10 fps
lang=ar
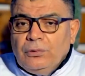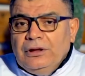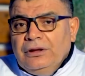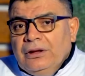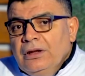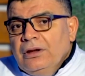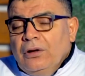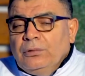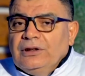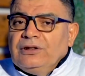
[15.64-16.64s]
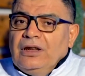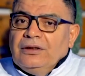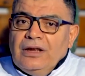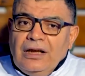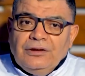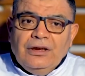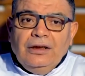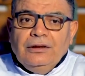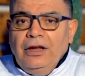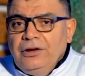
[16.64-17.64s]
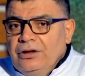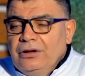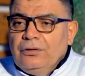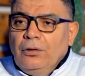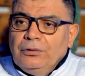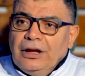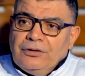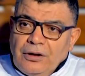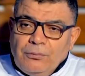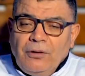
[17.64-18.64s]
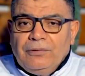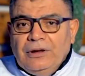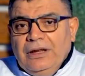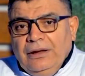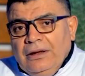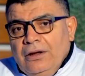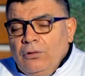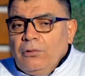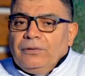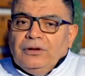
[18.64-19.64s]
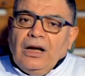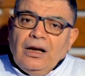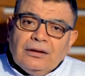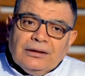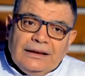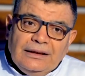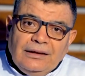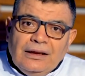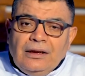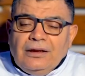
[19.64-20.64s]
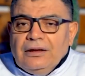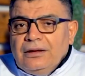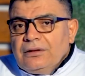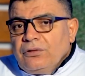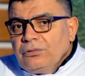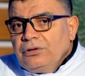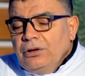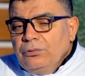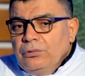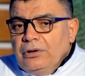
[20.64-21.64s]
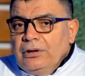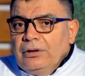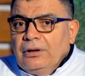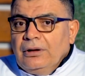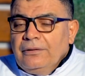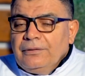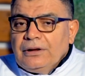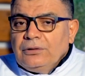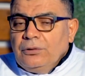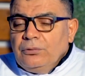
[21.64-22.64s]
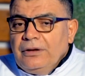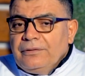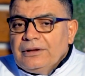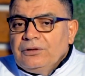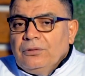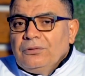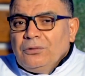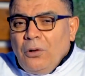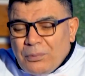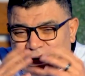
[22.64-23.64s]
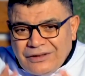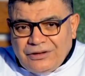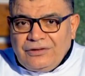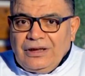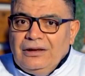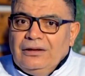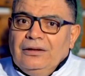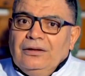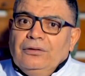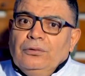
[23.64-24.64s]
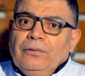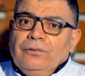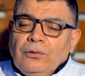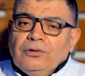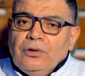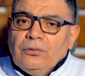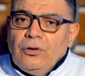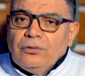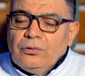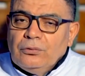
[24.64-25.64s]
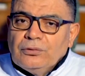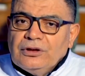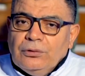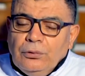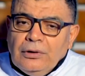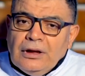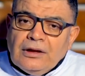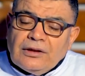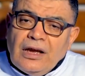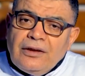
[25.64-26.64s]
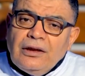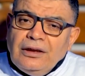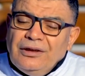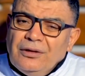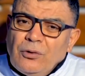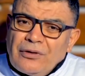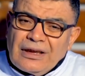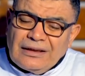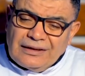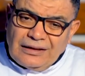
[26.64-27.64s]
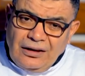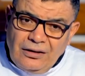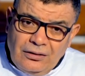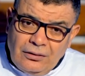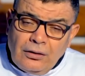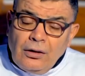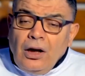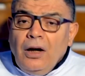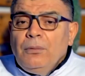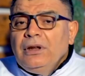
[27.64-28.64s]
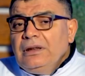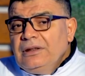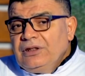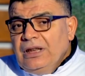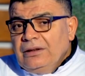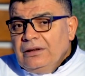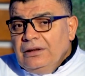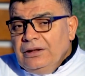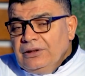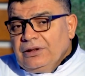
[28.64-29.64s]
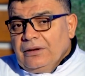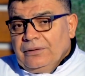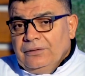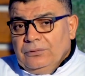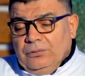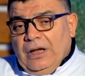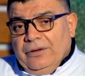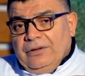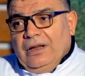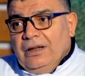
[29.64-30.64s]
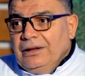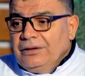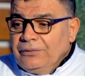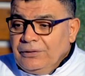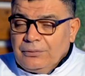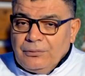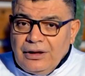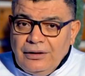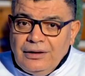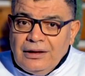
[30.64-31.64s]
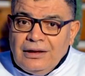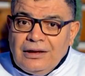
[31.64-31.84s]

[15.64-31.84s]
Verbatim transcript: تولي او الانسان قاعد يحكي او يخدم أو في الليل وفي النهار راقد دونك يا اون يا اون انفيرسيون كومبليت نتاع لو فونكسيونمون دو نو سيلول هذا يعني مضر للصحه اما الانسان اللي يسهر لاحظناها يعني في رمضان